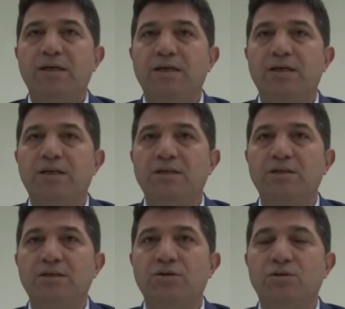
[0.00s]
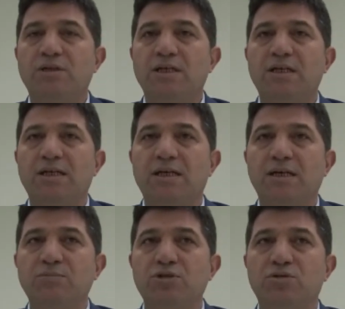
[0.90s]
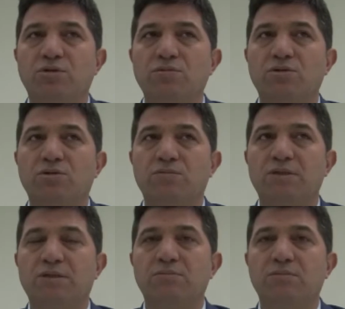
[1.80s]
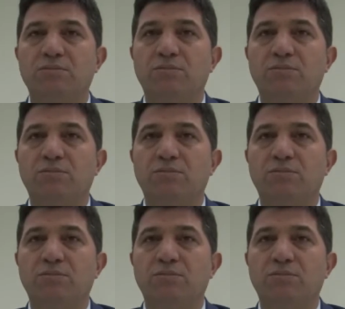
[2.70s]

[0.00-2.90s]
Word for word: Ee, özellikle misyonumuz bizim